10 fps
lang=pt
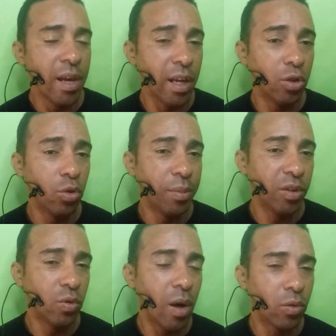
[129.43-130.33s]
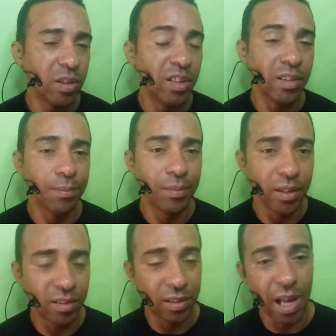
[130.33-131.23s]
entre o pessoal que
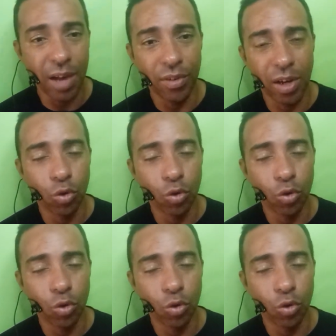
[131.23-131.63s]
estava